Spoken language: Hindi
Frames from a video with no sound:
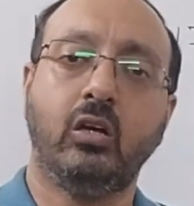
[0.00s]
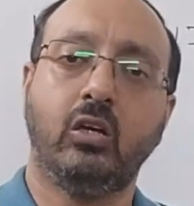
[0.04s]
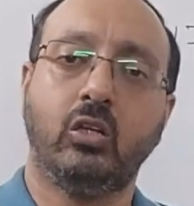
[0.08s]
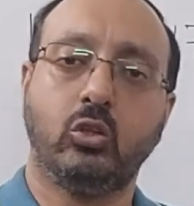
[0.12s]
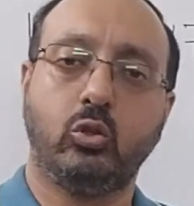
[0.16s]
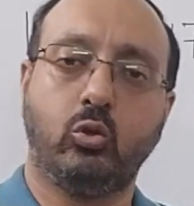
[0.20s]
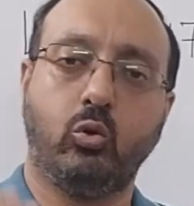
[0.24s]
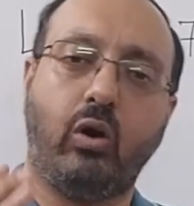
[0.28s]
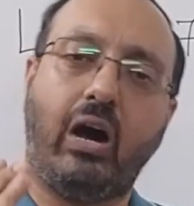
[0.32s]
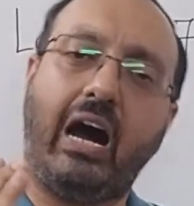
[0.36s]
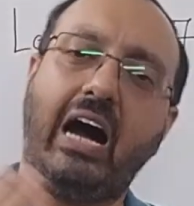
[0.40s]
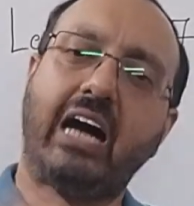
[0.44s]

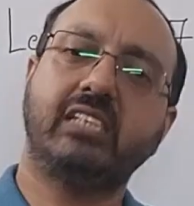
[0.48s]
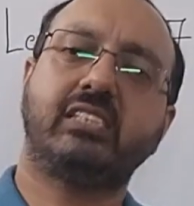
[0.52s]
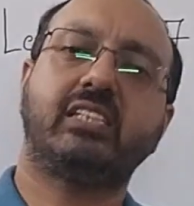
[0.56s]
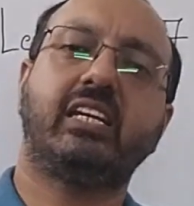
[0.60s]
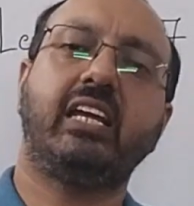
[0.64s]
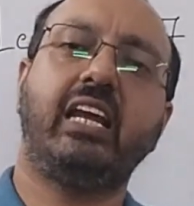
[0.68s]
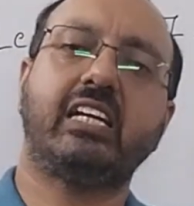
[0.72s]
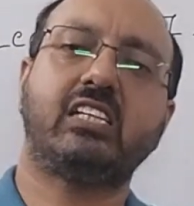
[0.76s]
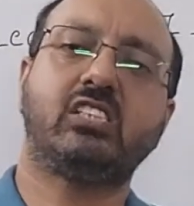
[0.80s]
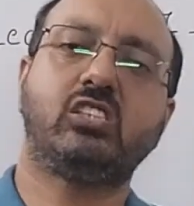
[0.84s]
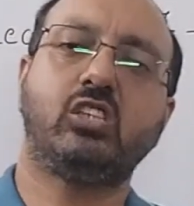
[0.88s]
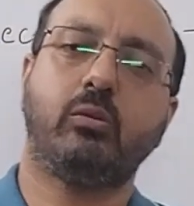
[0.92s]
तो आज के
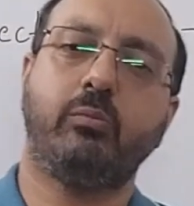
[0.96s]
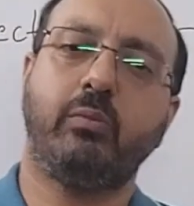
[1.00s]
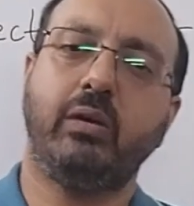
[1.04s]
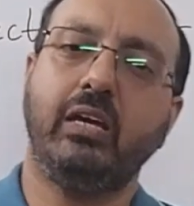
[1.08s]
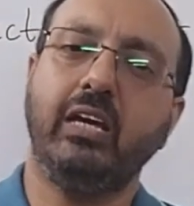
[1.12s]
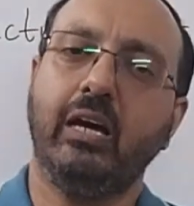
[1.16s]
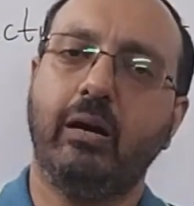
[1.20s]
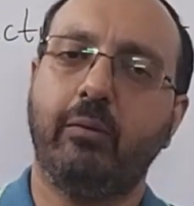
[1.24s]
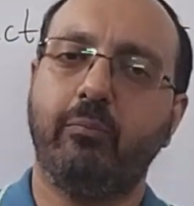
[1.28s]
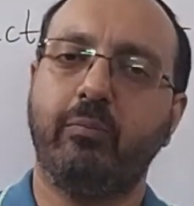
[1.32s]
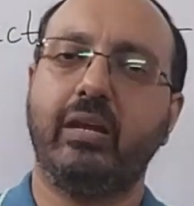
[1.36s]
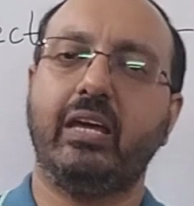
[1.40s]
लेक्चर में
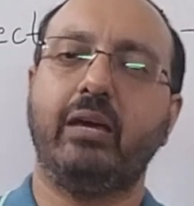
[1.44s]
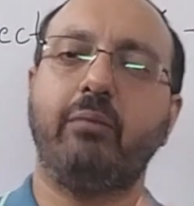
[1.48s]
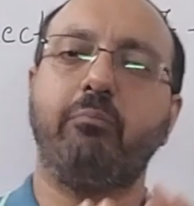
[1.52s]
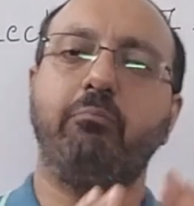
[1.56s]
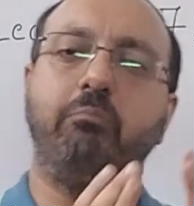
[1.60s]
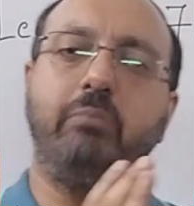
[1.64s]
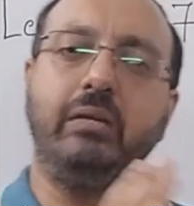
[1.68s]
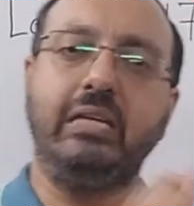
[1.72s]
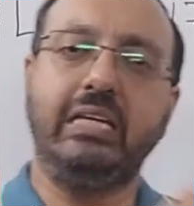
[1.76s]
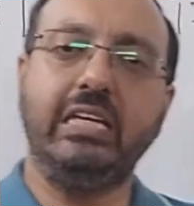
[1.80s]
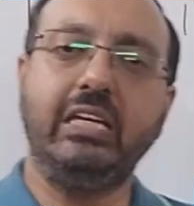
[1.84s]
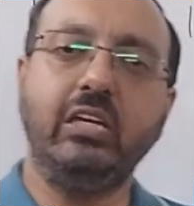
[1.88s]
हमने
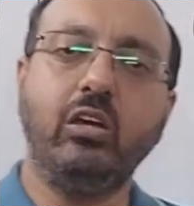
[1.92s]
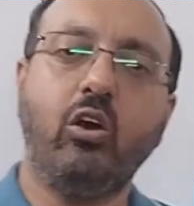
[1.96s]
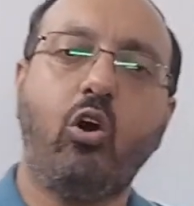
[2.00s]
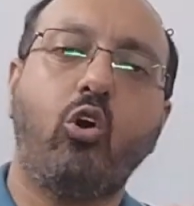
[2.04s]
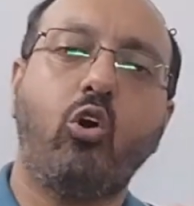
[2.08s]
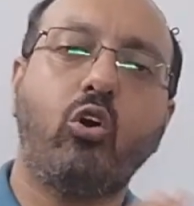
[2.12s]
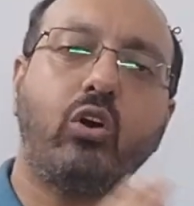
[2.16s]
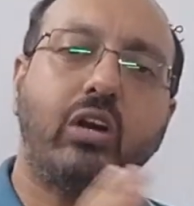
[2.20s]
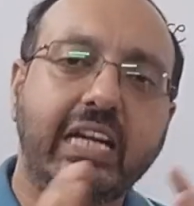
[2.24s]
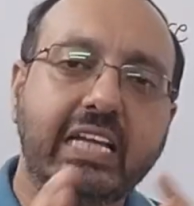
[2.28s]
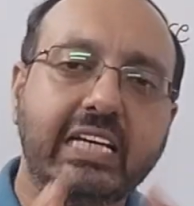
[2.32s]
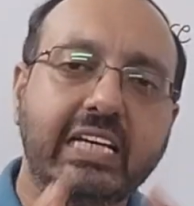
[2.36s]
बी
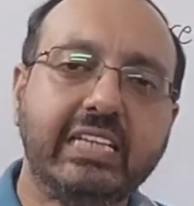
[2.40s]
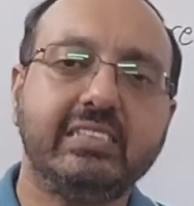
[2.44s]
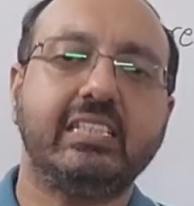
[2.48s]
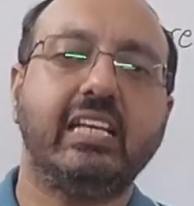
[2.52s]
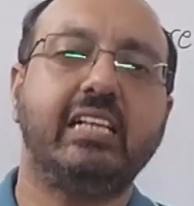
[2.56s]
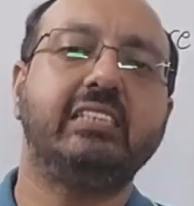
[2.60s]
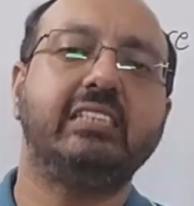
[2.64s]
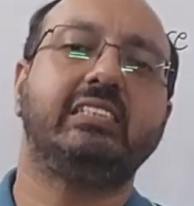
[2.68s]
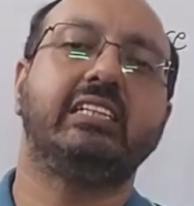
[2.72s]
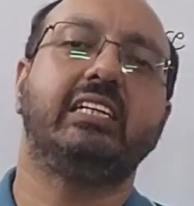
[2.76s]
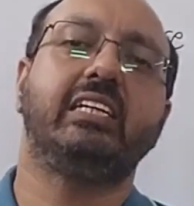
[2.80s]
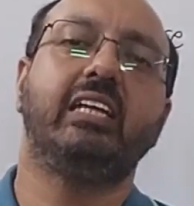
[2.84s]
और टी
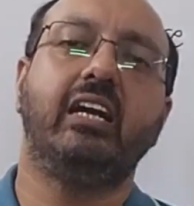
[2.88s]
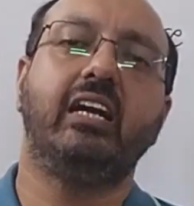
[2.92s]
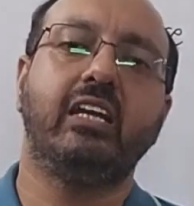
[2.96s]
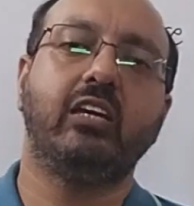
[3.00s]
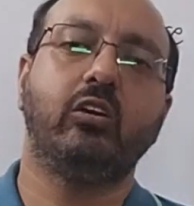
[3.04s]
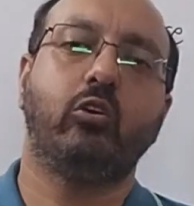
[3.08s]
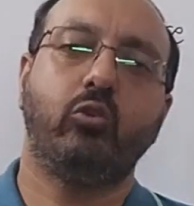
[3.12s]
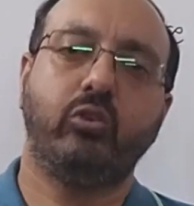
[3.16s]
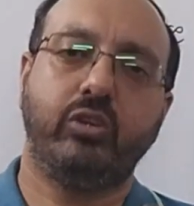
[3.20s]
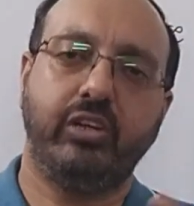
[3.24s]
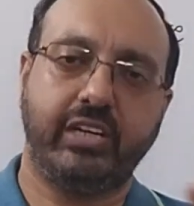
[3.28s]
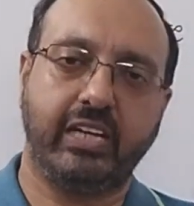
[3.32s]
सेल सिग्नलिंग
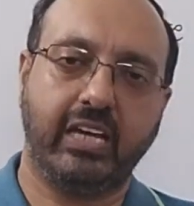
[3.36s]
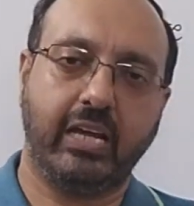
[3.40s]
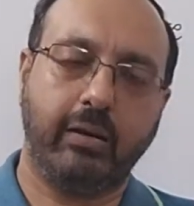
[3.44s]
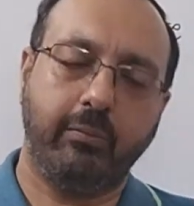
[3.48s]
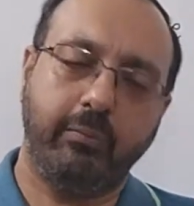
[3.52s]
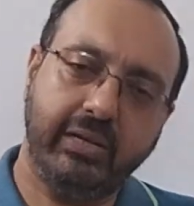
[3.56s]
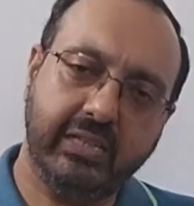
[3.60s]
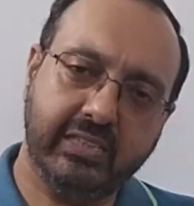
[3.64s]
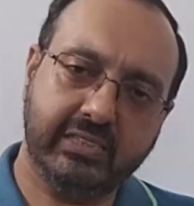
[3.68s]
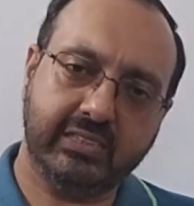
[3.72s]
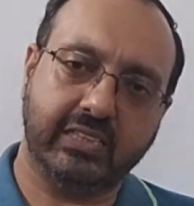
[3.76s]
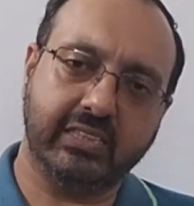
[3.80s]
को डिटेल में
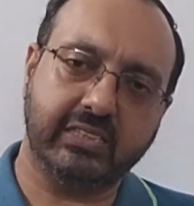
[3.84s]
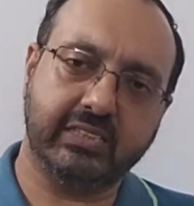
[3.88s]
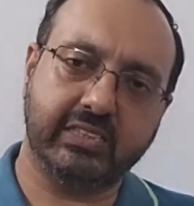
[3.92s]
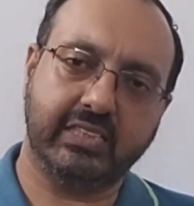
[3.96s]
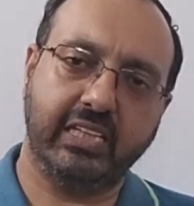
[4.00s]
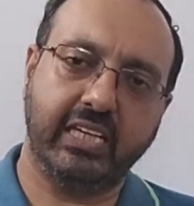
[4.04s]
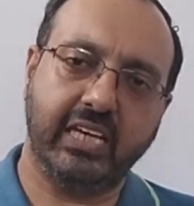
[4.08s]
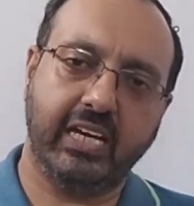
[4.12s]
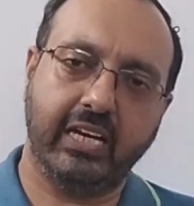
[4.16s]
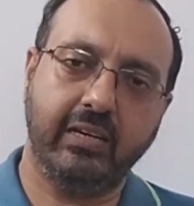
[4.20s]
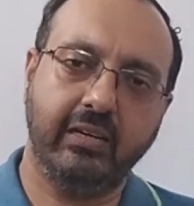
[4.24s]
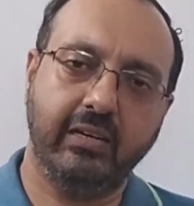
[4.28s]
डिस्कस
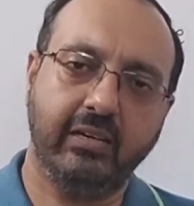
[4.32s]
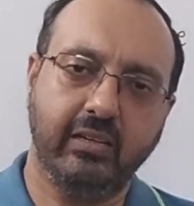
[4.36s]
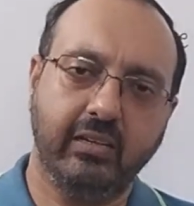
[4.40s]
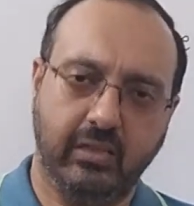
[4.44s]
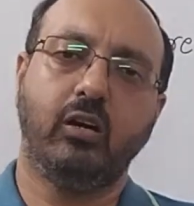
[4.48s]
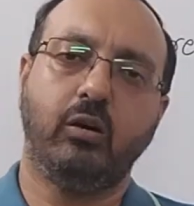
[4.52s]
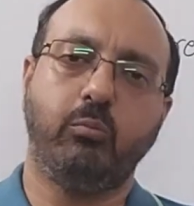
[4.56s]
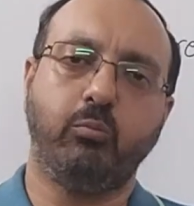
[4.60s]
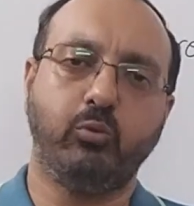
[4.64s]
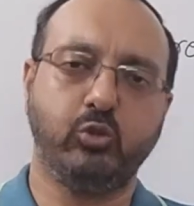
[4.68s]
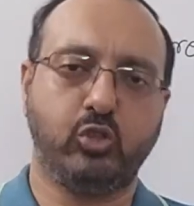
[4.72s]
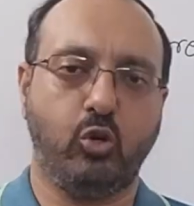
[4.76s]
किया है
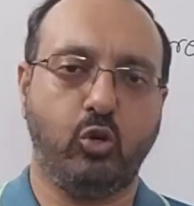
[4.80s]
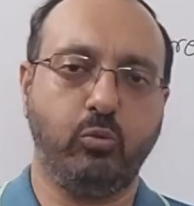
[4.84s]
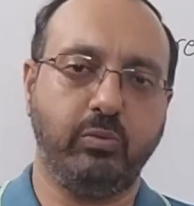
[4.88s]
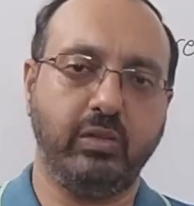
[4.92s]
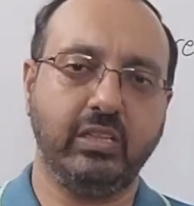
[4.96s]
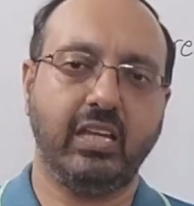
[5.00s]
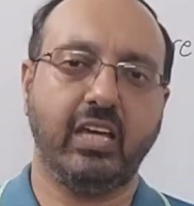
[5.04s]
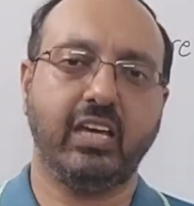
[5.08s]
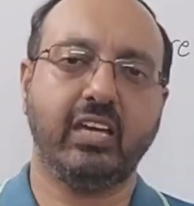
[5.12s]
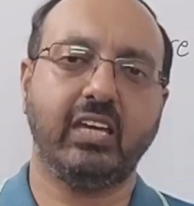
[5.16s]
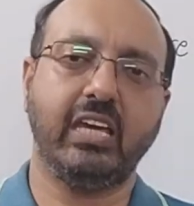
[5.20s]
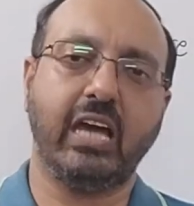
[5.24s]
मुझे उम्मीद
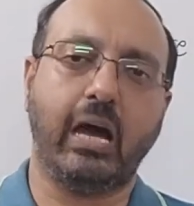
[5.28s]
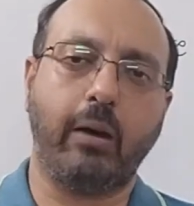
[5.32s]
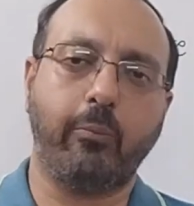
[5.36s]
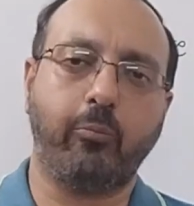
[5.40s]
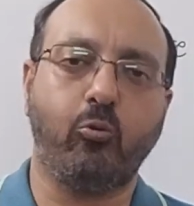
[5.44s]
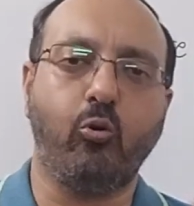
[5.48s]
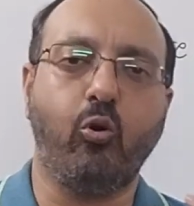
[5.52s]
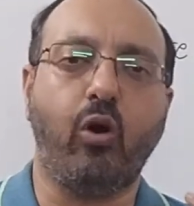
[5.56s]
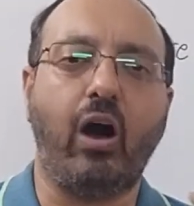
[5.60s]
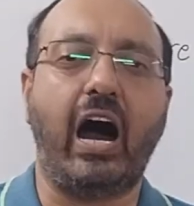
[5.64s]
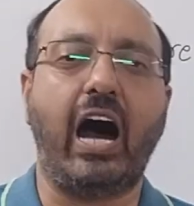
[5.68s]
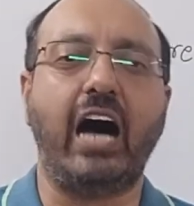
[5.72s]
है कि
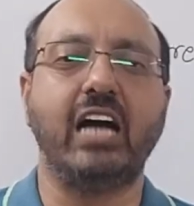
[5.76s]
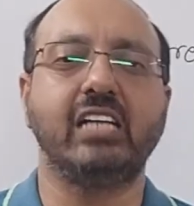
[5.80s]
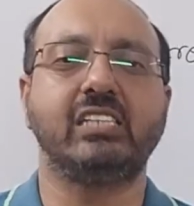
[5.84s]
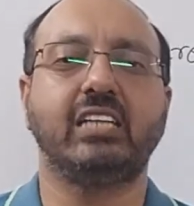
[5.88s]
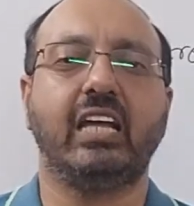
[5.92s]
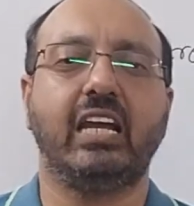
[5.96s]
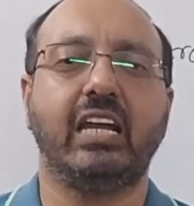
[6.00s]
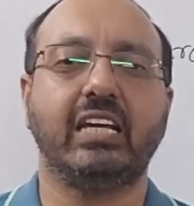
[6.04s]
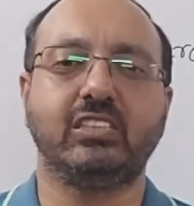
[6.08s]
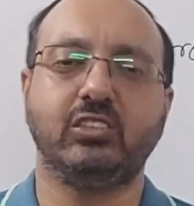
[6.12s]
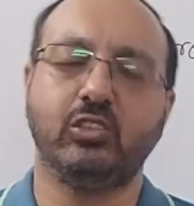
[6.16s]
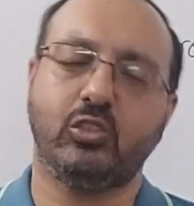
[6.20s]
आपको आज का
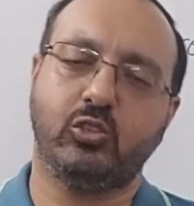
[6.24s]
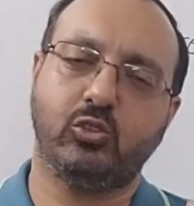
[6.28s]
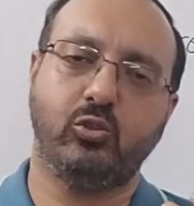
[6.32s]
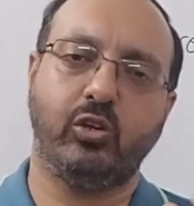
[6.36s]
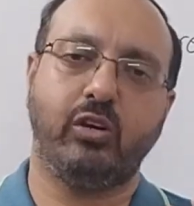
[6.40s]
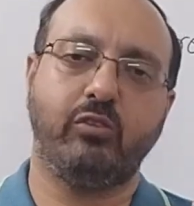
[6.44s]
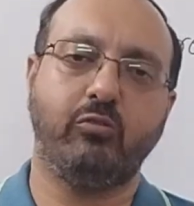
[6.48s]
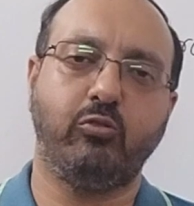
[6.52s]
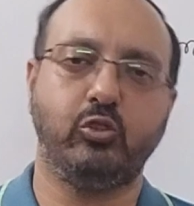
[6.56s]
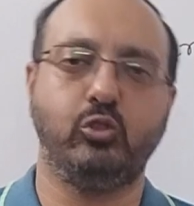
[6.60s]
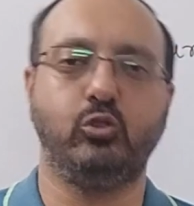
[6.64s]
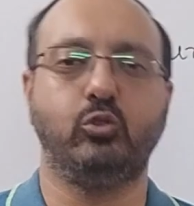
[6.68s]
लेक्चर जो है
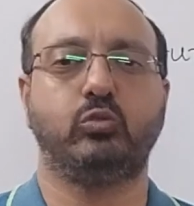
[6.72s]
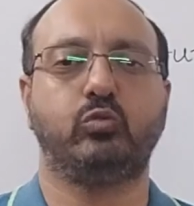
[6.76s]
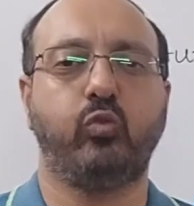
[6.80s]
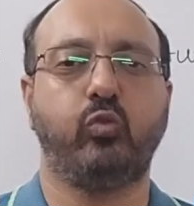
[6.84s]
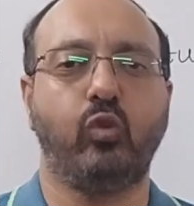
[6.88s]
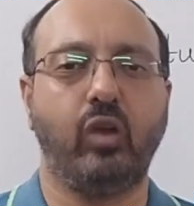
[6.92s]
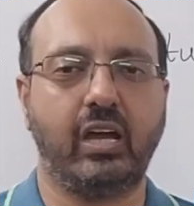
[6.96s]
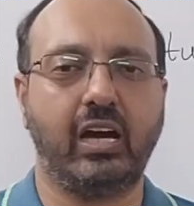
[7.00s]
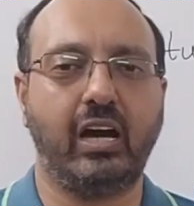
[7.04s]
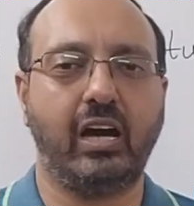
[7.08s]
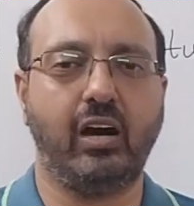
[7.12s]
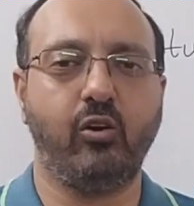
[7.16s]
वो यूजफुल
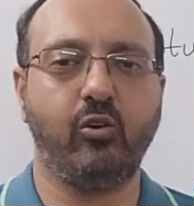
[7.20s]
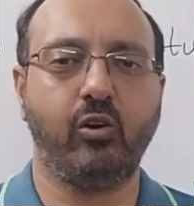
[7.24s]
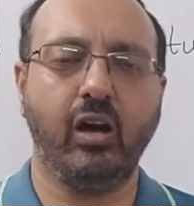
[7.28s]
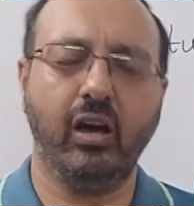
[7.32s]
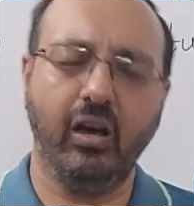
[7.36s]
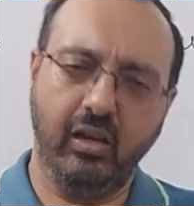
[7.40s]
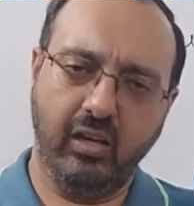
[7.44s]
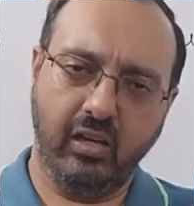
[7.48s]
लगा होगा